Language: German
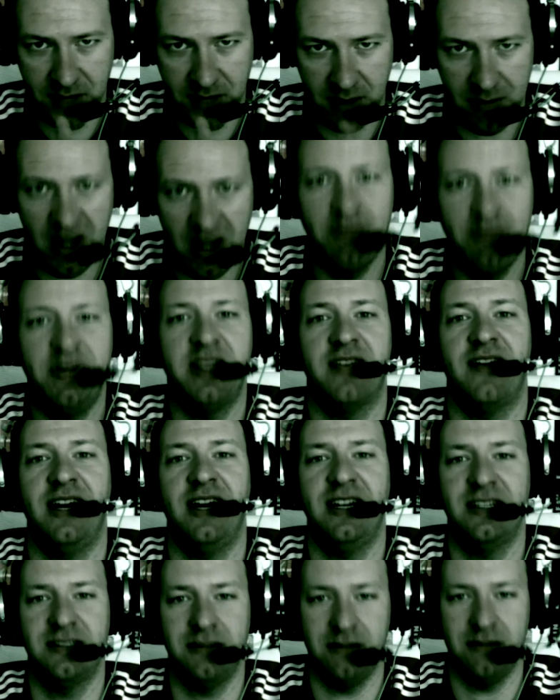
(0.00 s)
Macht bitte
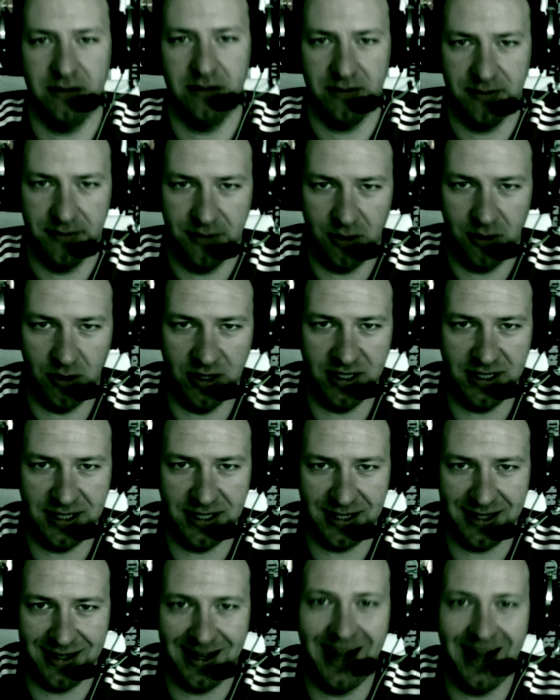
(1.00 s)
weiter so und
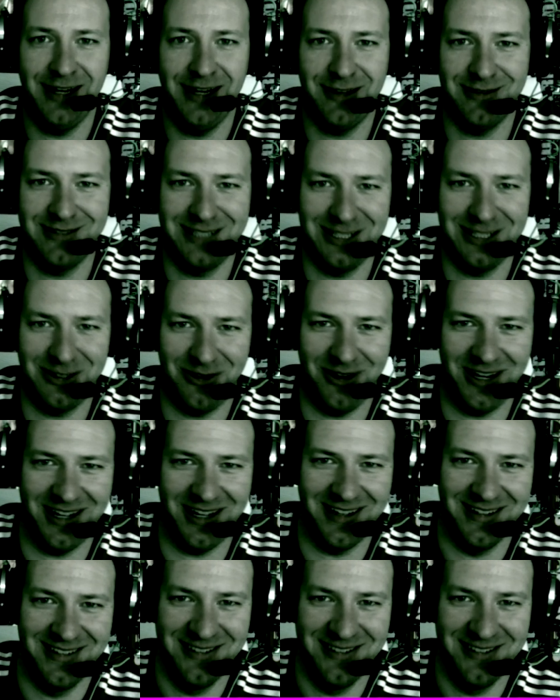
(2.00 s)
äh, haltet uns die Treue.